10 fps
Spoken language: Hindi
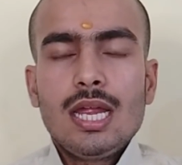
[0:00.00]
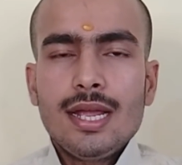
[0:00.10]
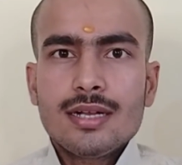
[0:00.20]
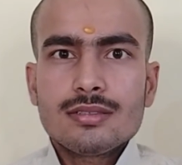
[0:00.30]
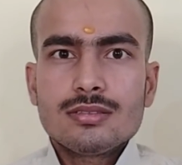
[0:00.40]

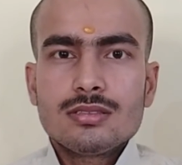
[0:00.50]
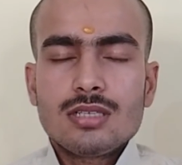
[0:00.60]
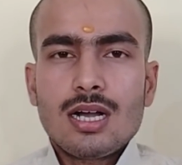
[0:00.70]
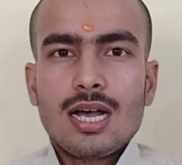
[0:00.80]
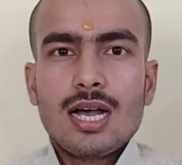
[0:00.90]
एक
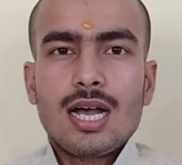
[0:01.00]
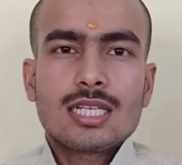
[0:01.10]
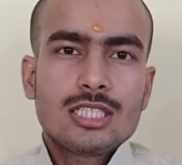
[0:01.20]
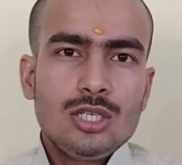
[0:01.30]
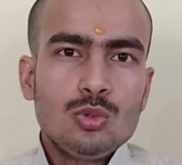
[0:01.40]

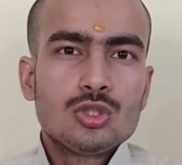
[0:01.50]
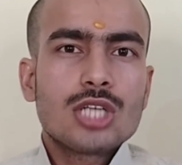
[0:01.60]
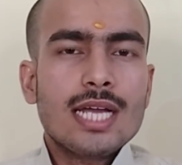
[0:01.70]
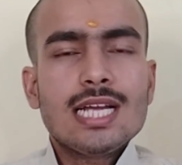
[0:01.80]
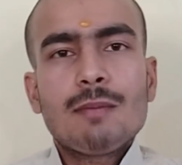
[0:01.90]
अच्छी
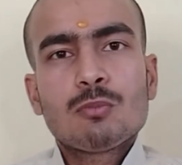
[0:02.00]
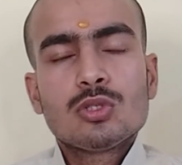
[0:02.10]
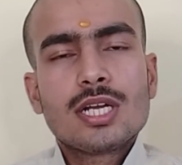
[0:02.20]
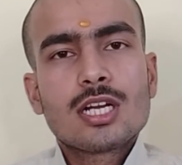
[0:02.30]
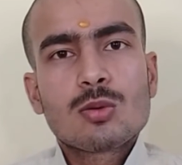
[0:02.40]
ऊंचाई आपको
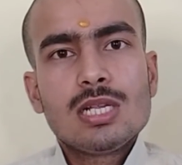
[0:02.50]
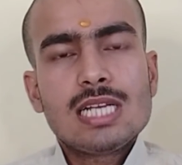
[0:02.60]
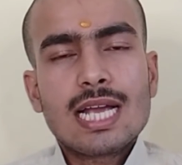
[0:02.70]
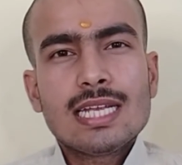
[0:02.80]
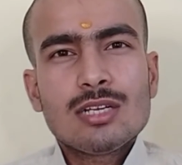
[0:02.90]
देखने को मिल
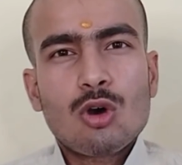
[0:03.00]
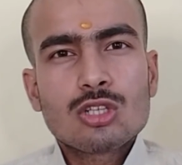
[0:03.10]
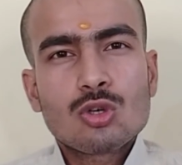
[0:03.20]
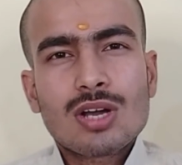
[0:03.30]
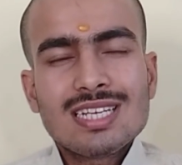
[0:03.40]
जाएगी और
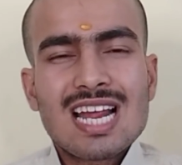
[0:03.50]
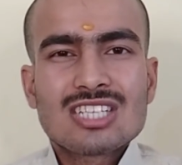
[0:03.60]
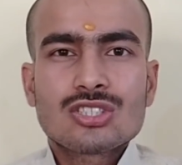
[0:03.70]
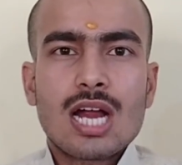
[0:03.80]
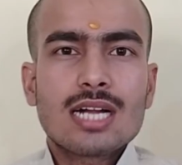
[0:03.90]
जो करियर
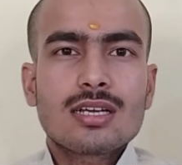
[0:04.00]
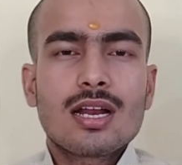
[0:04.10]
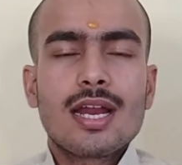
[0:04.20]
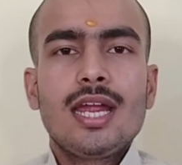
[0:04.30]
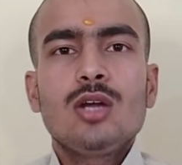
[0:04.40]
स्टार्ट कर
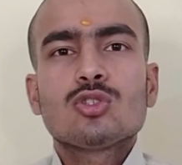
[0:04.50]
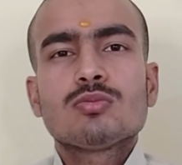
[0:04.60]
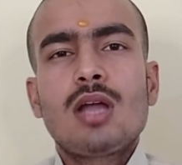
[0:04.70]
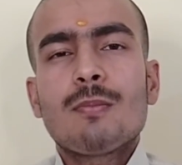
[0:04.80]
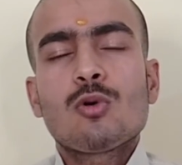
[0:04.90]
रहे हैं
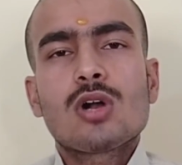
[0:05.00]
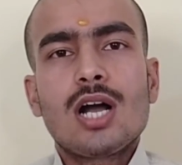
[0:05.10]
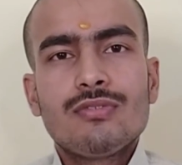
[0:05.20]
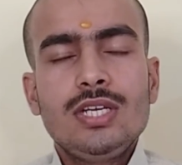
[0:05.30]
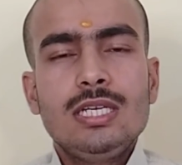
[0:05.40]
उसमें आपको
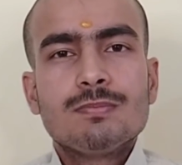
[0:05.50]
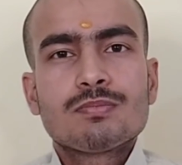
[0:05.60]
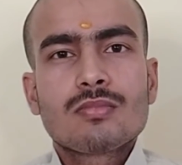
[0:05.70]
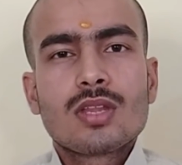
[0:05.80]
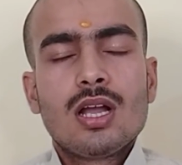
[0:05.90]
काफ़ी
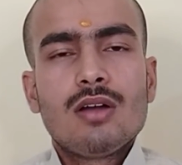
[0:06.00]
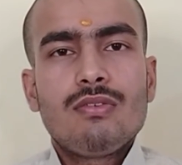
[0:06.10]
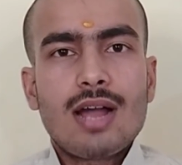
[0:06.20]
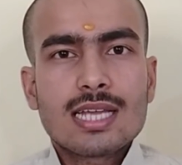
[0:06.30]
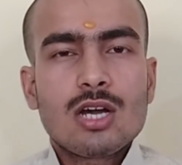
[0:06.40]

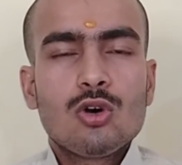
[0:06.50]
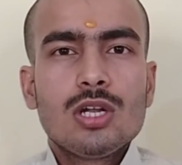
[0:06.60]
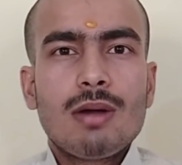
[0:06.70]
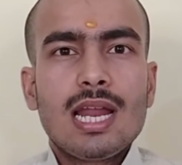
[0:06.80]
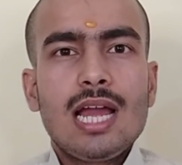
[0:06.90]
फ़ायदा
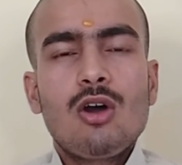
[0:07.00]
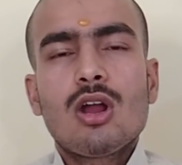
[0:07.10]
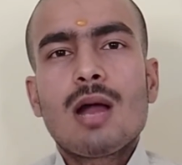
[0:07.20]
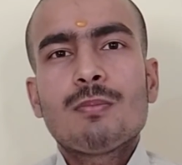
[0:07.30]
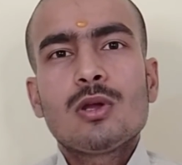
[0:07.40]
होने वाला है
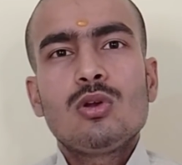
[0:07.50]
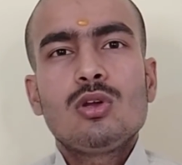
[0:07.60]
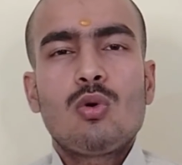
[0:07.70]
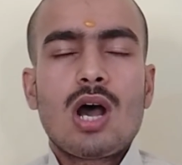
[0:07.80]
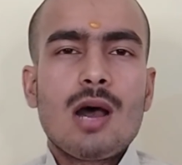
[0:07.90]
और आपके
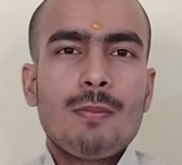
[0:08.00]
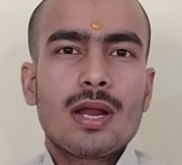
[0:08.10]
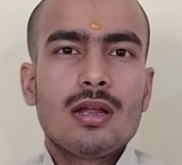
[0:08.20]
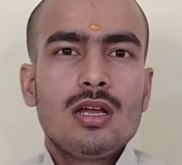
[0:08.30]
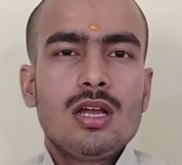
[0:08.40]
लिए वहाँ
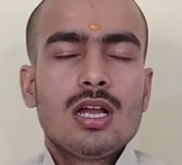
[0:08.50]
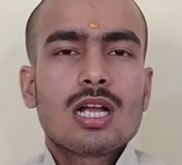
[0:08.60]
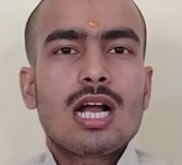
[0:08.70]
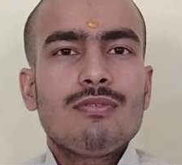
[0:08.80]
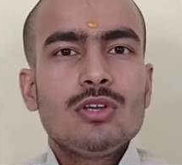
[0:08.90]
पर
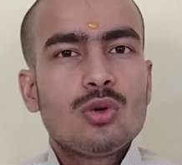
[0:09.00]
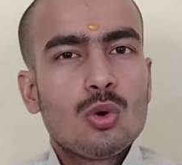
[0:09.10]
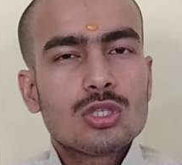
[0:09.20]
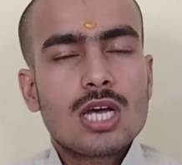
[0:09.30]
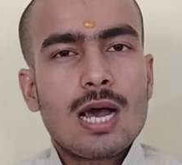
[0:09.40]
काफ़ी
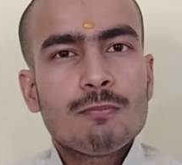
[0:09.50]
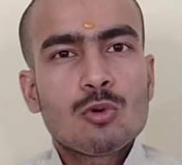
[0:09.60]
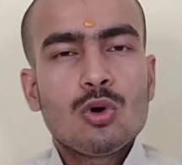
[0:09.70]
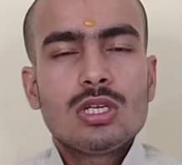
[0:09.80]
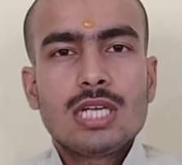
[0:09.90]
ग्रोथ
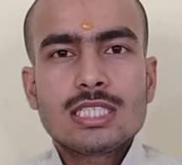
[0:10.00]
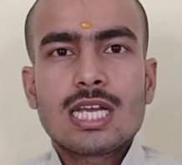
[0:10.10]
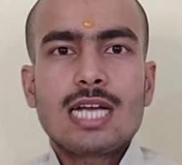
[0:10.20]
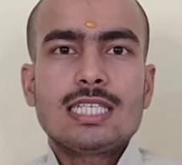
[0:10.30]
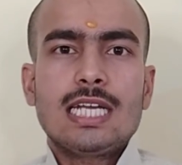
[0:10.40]
आपको
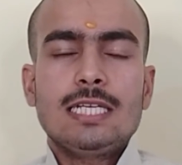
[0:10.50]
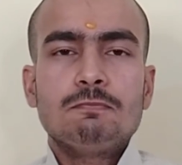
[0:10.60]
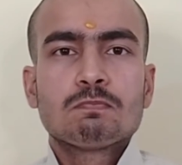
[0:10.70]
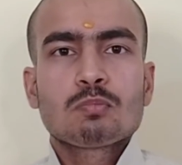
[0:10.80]
नज़र आ जाएगी